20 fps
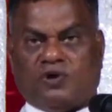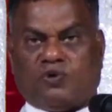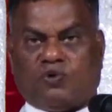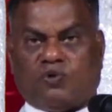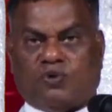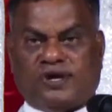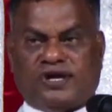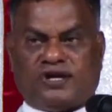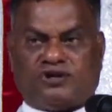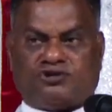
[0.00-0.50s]

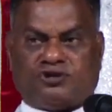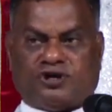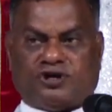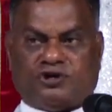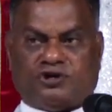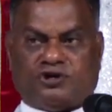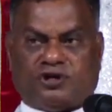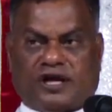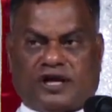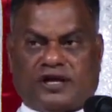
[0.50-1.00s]

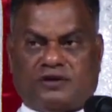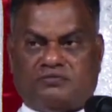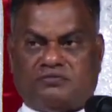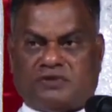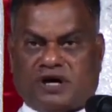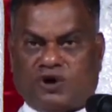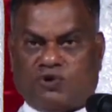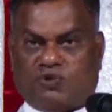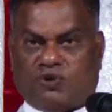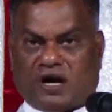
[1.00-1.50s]
உயிர்த்தெழுதலையும்
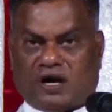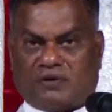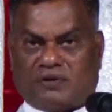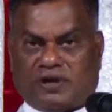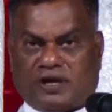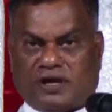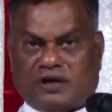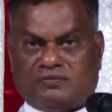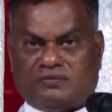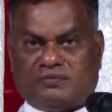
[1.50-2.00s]

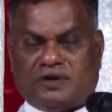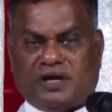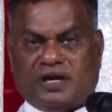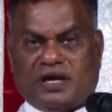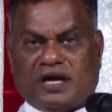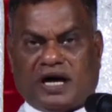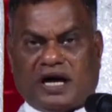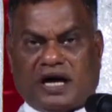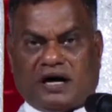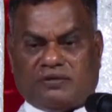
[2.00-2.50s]
மறுவாழ்வையும்
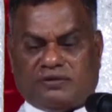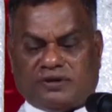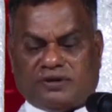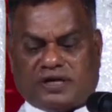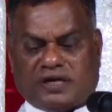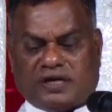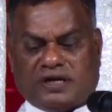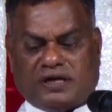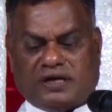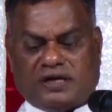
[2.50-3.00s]

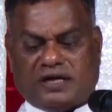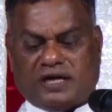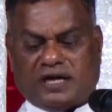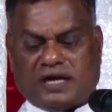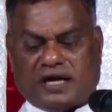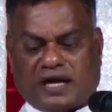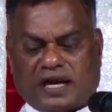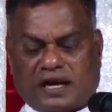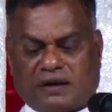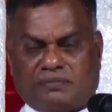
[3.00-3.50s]
அவர்கள்
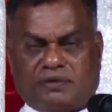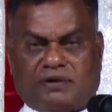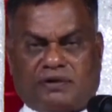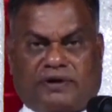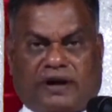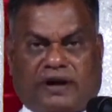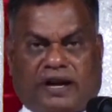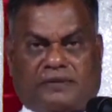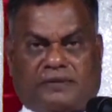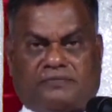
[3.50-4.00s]

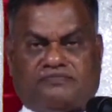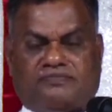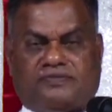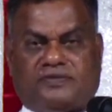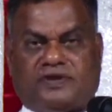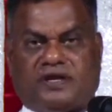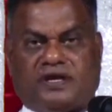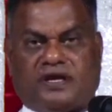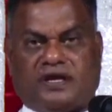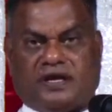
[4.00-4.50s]
நம்பவில்லை
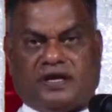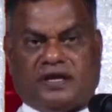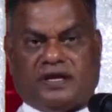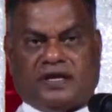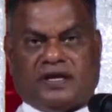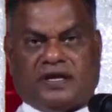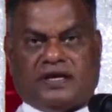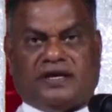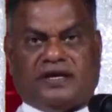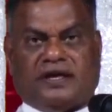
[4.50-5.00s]

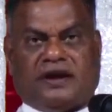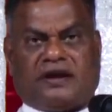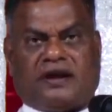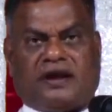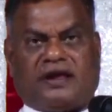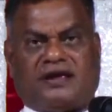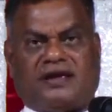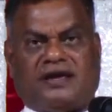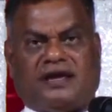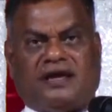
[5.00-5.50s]

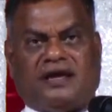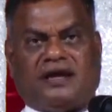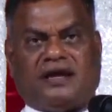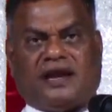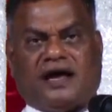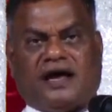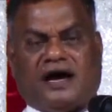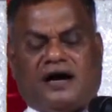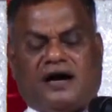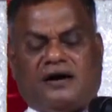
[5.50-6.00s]
இன்றைக்கு
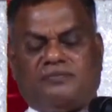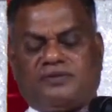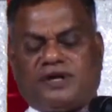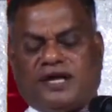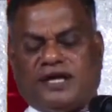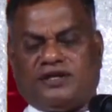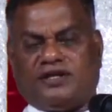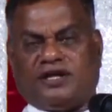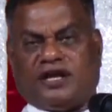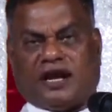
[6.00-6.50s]
நாம்
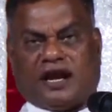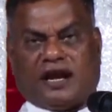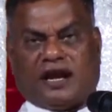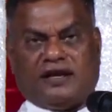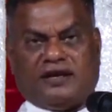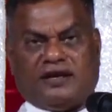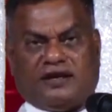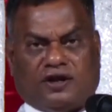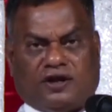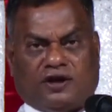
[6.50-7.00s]
எந்த
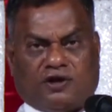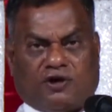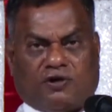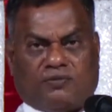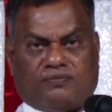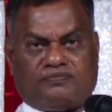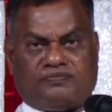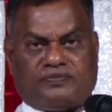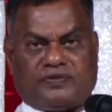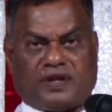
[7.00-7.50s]
நிலையில்
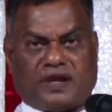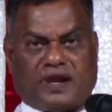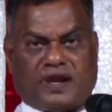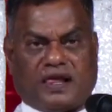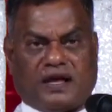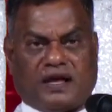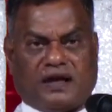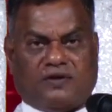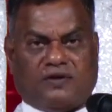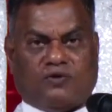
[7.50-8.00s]
இருக்கிறோம்
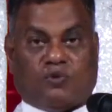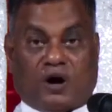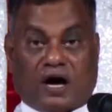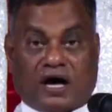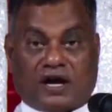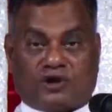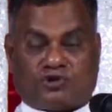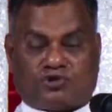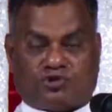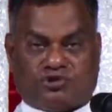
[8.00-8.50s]

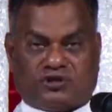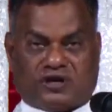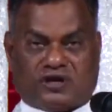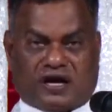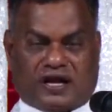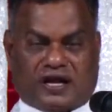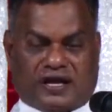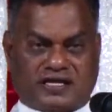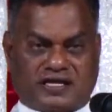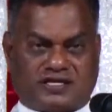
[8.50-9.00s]

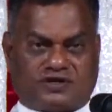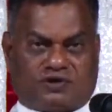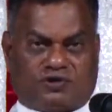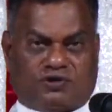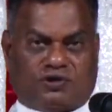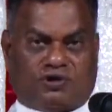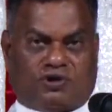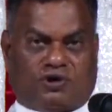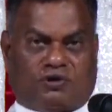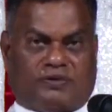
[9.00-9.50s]
வானதூதர்களை
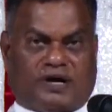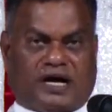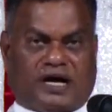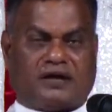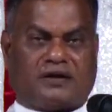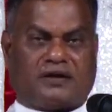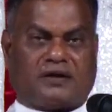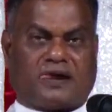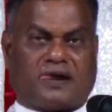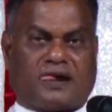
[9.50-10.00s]
ஏற்றுக்கொள்கிறோமா
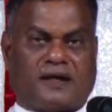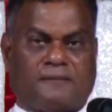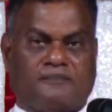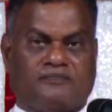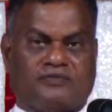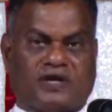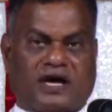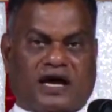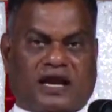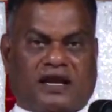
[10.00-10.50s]

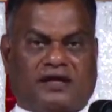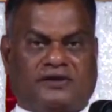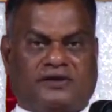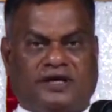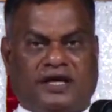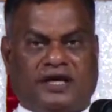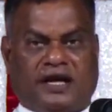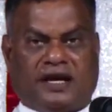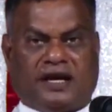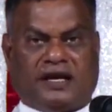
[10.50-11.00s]
அல்லது
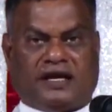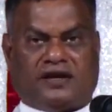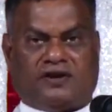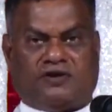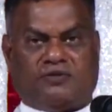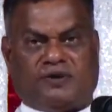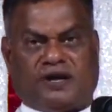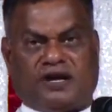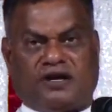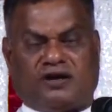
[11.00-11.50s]
இல்லை என்று
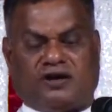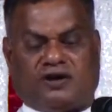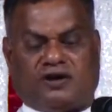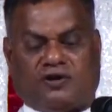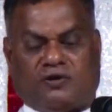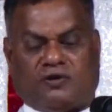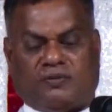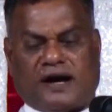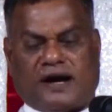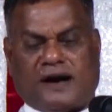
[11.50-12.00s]

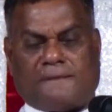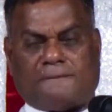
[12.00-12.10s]
மறுக்கின்றோமா